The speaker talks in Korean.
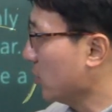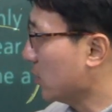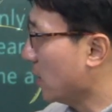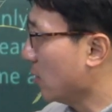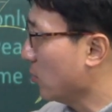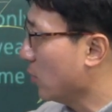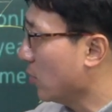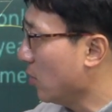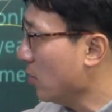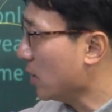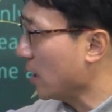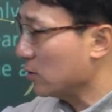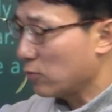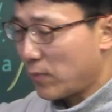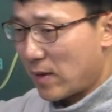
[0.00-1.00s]
있으라고
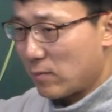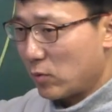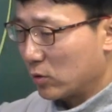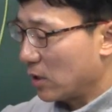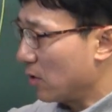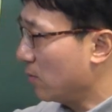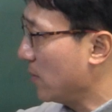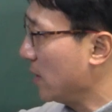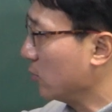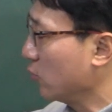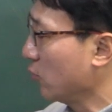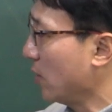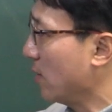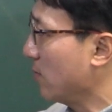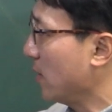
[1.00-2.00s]
계속 반복되는 말
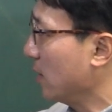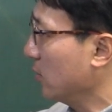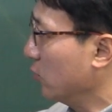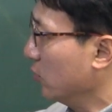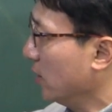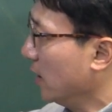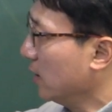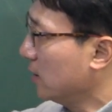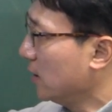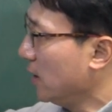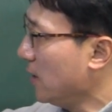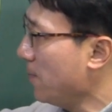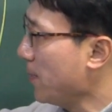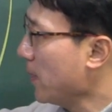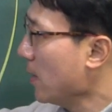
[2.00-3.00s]
중요한 말이
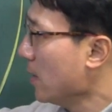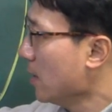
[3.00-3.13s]
주제겠지.